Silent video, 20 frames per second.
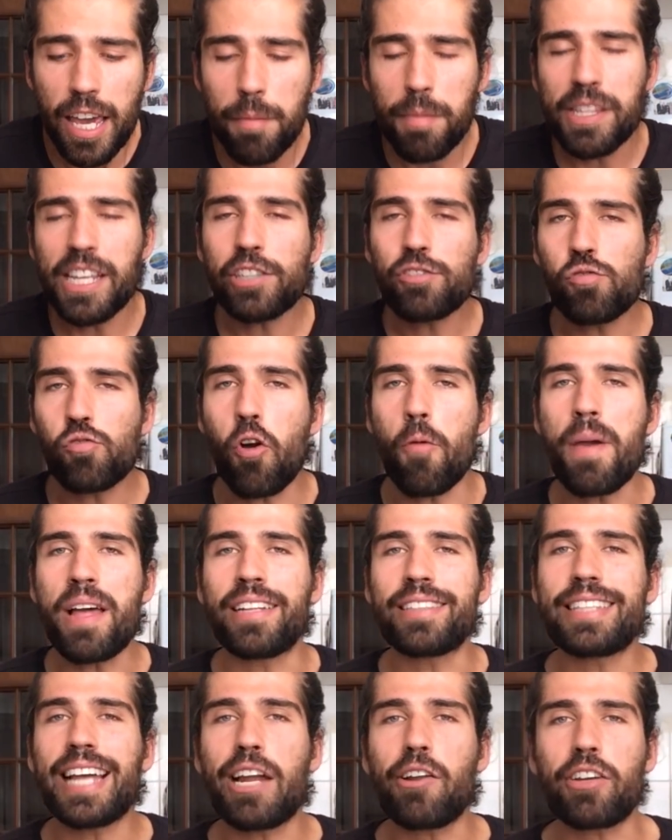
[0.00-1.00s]
e me deixa um
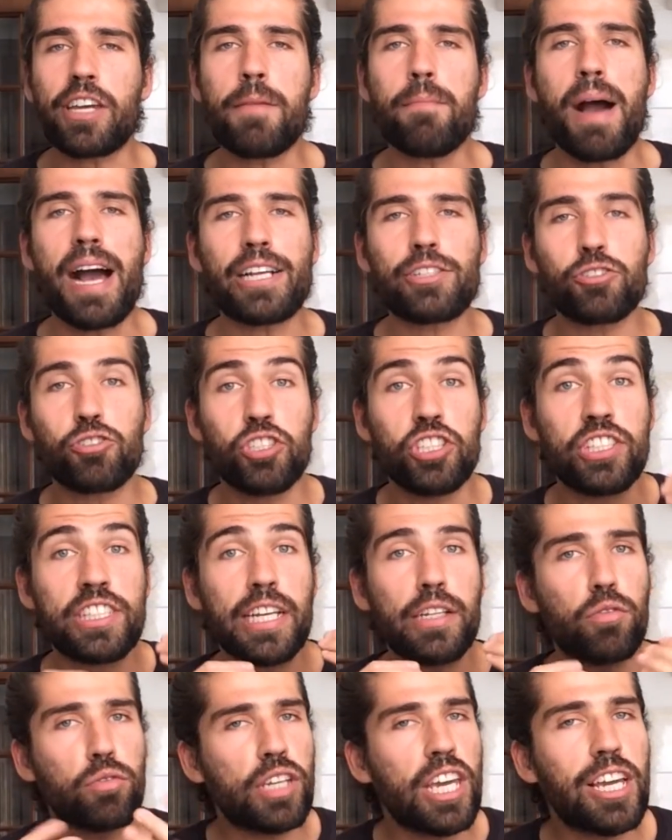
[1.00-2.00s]
comentário aqui embaixo
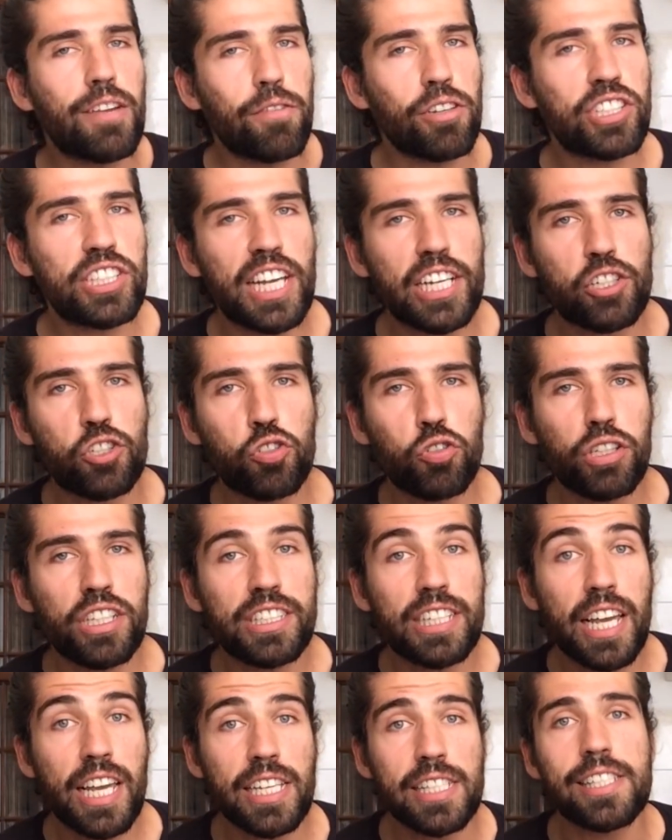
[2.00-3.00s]
dizendo o que você achou
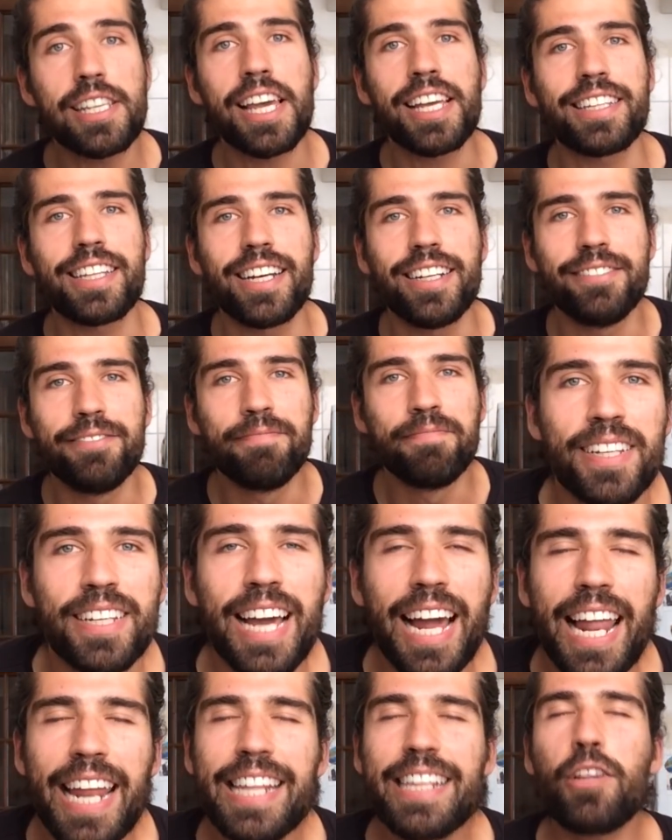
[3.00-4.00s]
dessa receita.
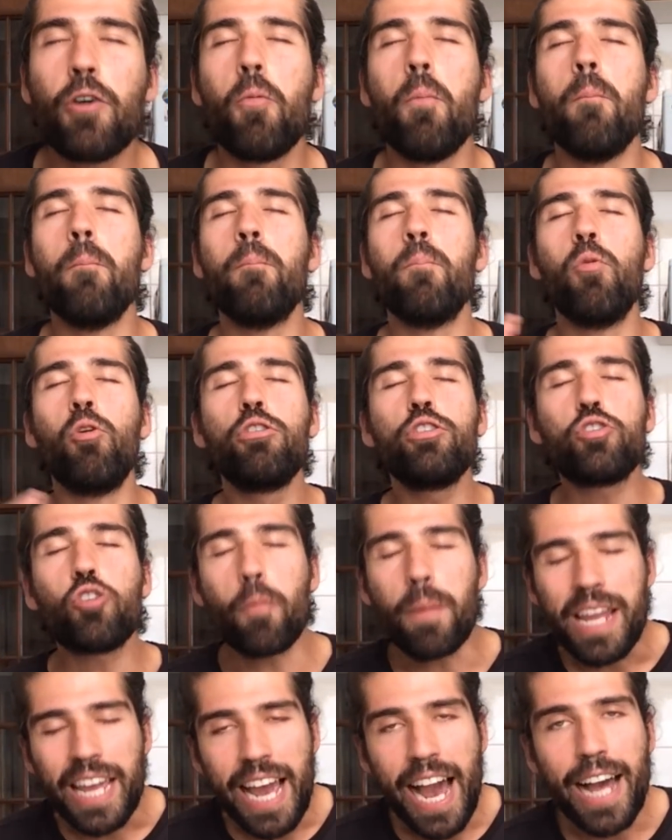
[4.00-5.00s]
Galera, então muito
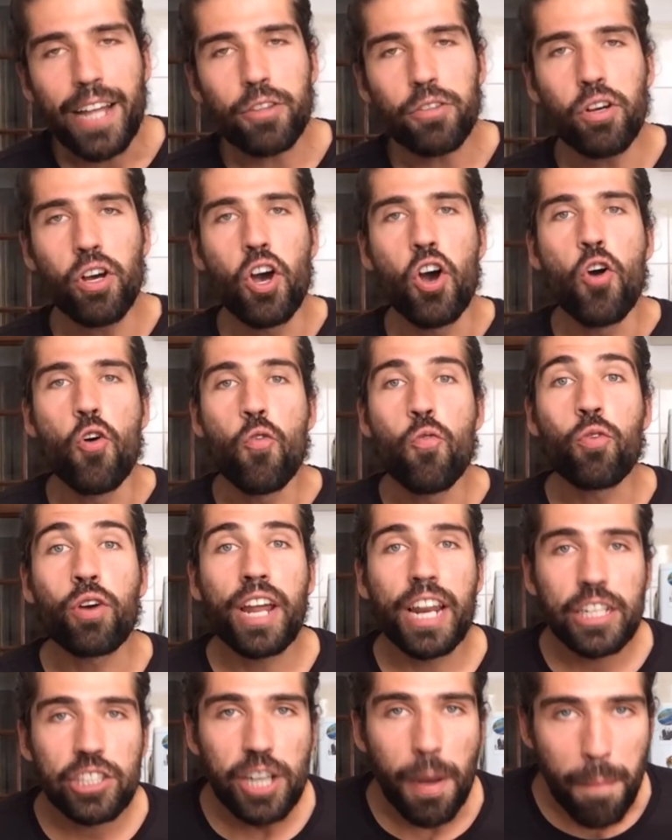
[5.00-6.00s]
obrigado, um
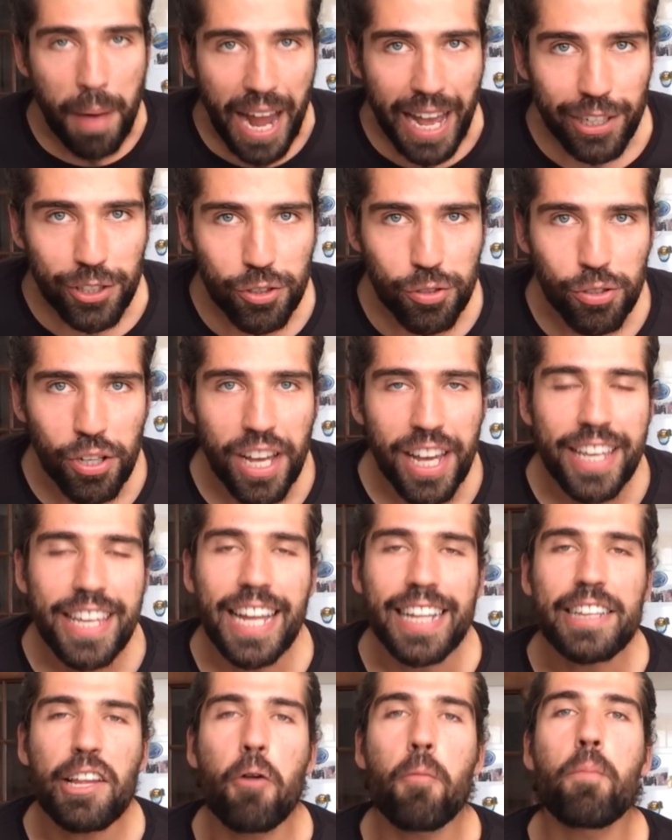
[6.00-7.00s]
grande abraço
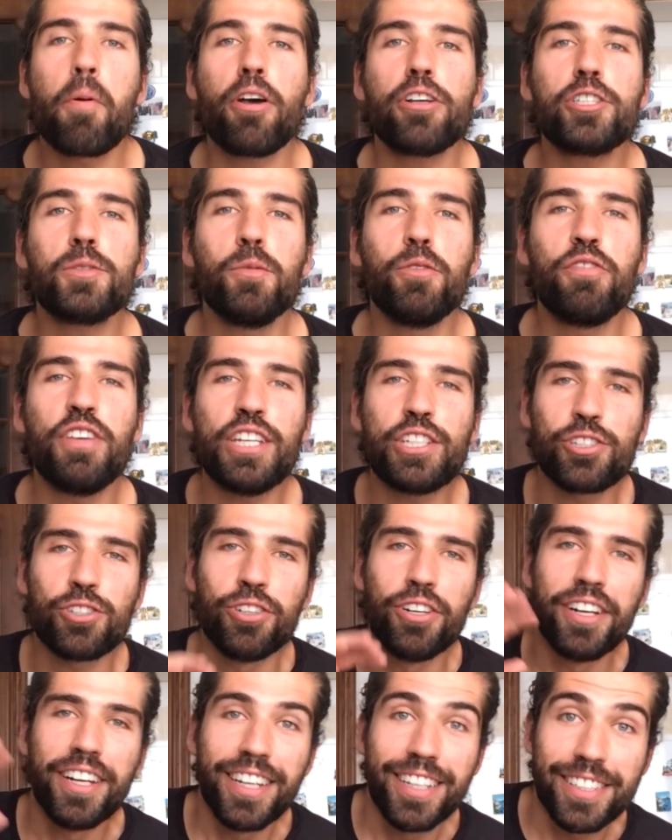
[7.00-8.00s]
e até o próximo
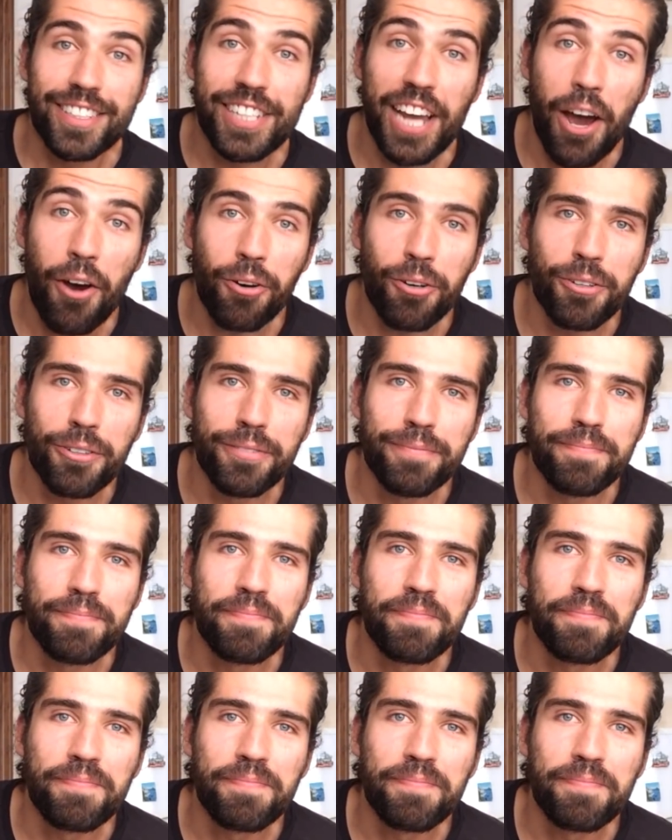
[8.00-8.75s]
vídeo. Tchau!